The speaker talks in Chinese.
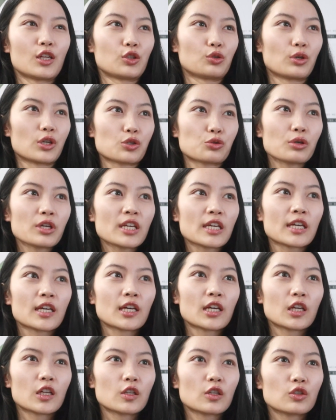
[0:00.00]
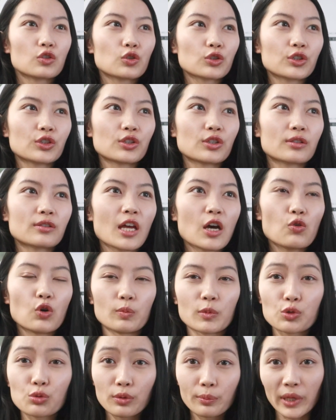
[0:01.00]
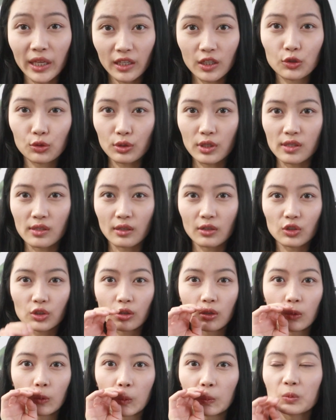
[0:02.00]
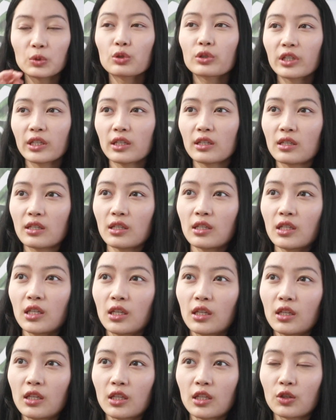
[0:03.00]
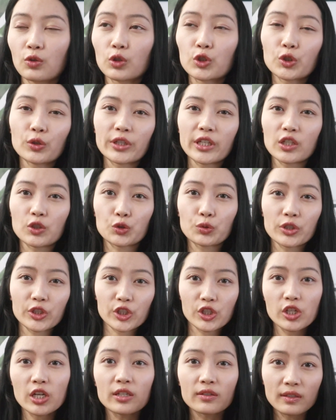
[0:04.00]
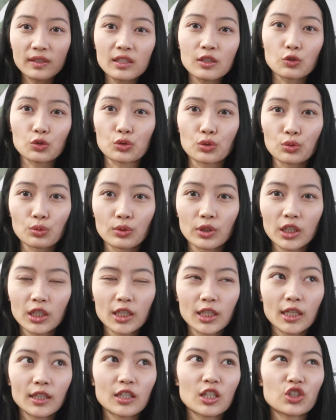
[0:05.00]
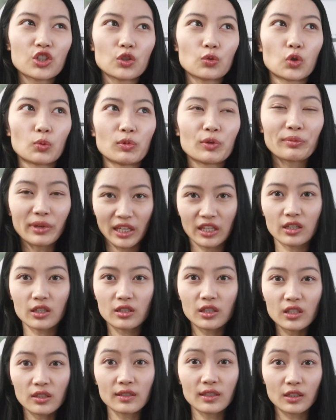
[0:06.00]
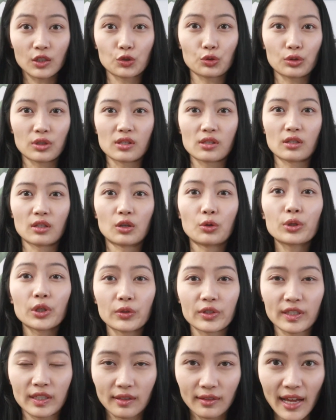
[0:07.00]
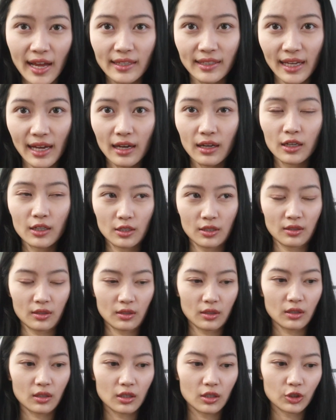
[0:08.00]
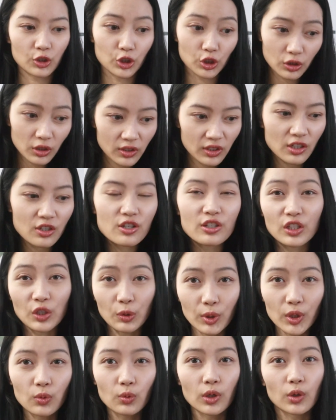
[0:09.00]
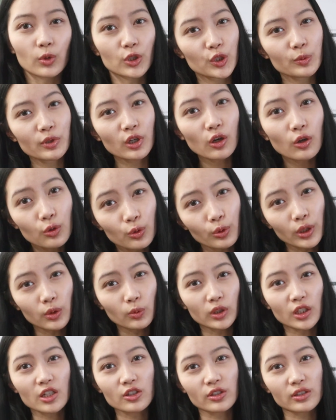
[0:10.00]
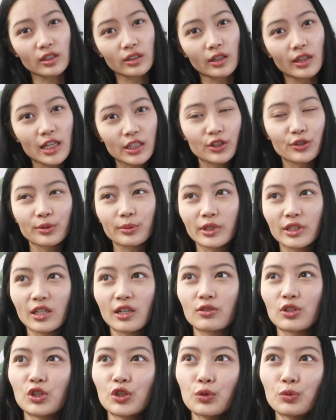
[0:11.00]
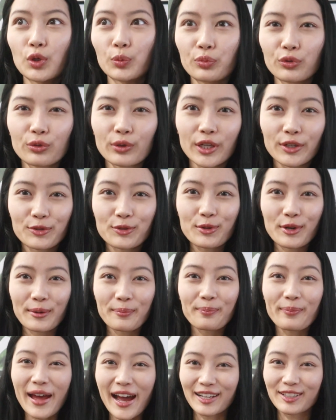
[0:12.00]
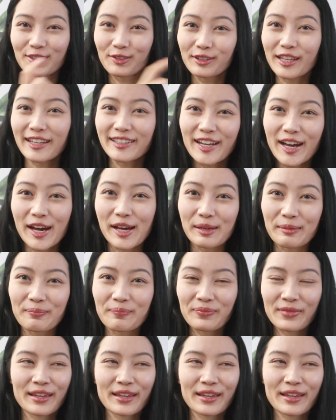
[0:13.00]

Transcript: 对，所以就是当我们做每一个选择的时候，我们都可以有的时候可以说是任性去做，但是我们每一个任性的选择会有一些代价。呃，时至今日，你问我我是不是后悔我当时进了 luxury retail？ 其实我不会。如果 back to that time，